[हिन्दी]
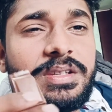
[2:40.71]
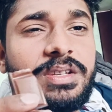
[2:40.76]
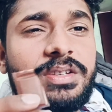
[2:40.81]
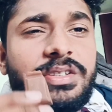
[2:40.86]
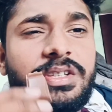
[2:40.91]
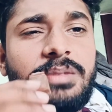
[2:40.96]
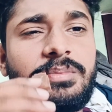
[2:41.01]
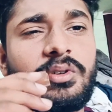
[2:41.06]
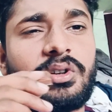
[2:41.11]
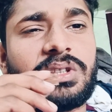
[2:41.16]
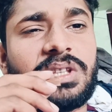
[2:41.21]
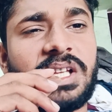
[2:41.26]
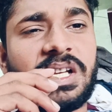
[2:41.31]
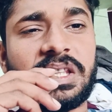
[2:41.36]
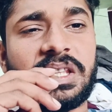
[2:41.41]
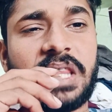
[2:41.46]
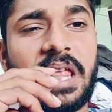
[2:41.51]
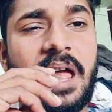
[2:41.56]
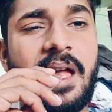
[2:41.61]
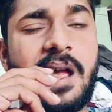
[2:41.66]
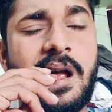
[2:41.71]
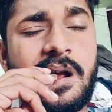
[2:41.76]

टेस्टी बहुत लगता है